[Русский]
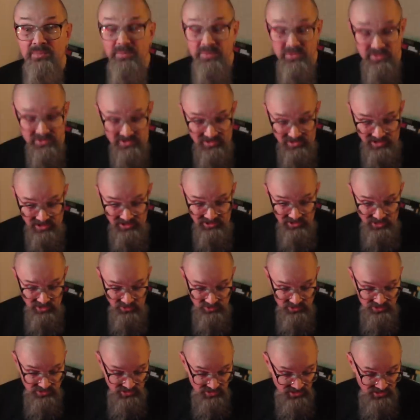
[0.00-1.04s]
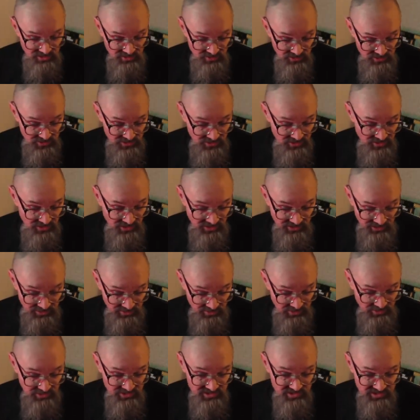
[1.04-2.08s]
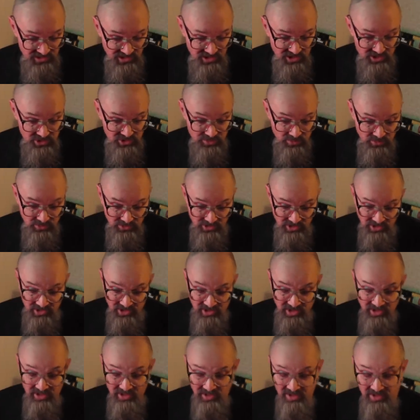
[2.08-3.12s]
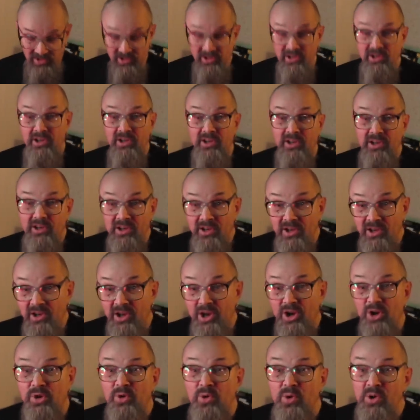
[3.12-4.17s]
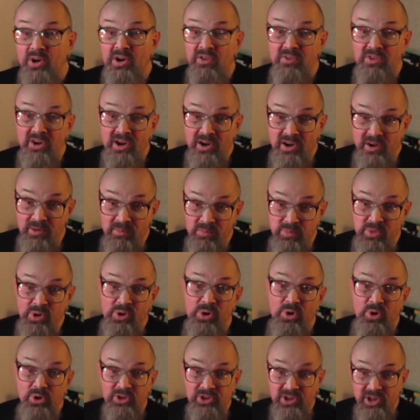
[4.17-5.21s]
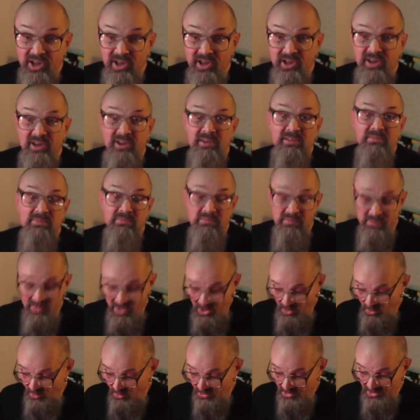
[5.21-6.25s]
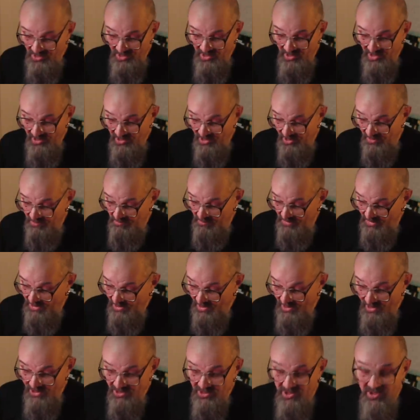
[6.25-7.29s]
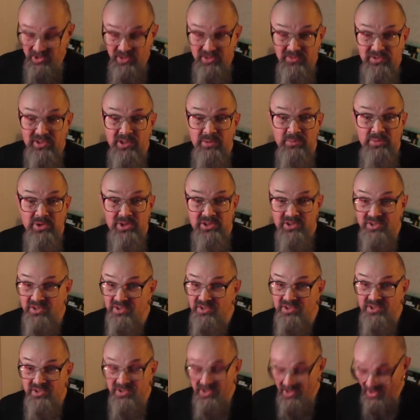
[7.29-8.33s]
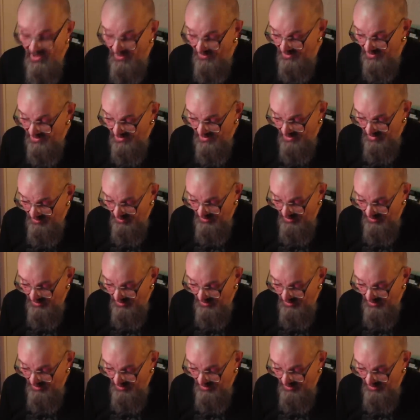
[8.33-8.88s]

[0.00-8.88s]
Просто она очень хорошая, она по-настоящему такая роковая, плотная, могучая. Хотя мне лично не все песни здесь нравятся.